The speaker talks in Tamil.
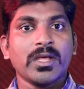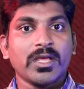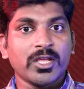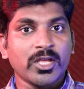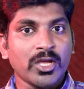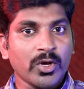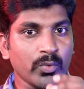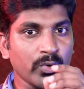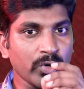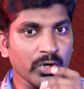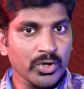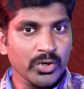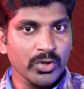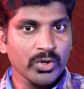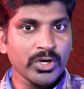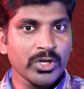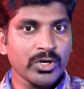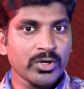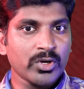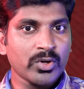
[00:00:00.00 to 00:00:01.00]
இங்கே
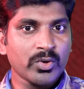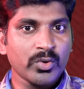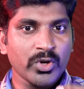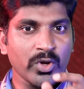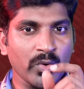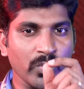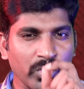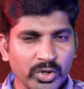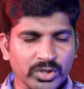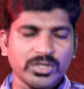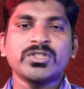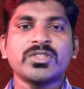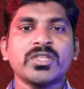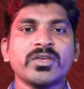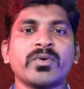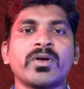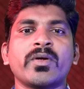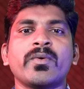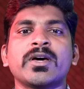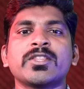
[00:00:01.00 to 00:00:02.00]
உயிரோடு இருக்கக்கூடிய ஒரு
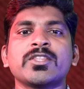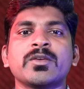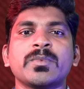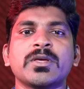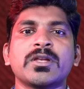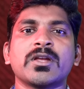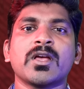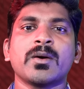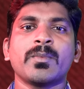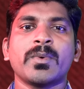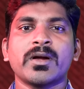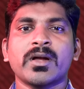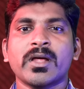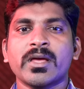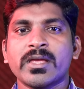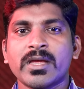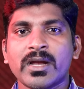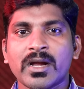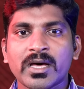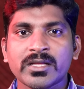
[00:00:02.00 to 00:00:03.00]
தீவிரவாதியும் இருக்க
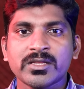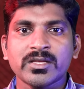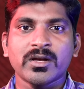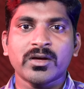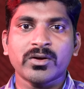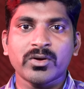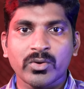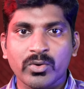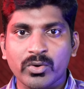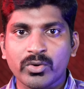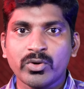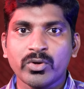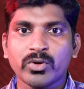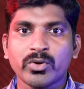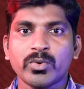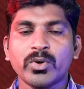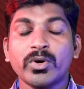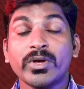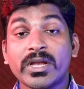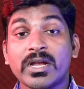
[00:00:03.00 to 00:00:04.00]
மாட்டான் எல்லாத்தையும் நாங்கள்
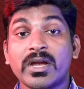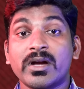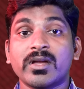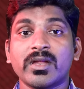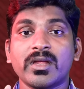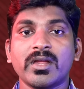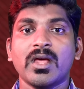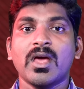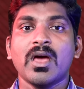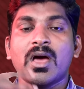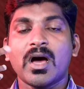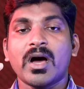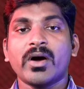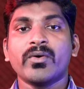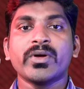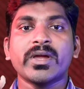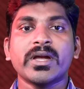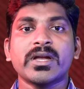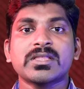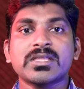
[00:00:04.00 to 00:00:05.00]
கொண்டுருவோம் இல்லாட்டி
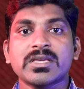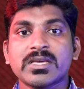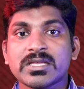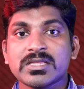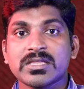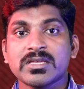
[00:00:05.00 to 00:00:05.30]
அவங்க இடத்துக்கே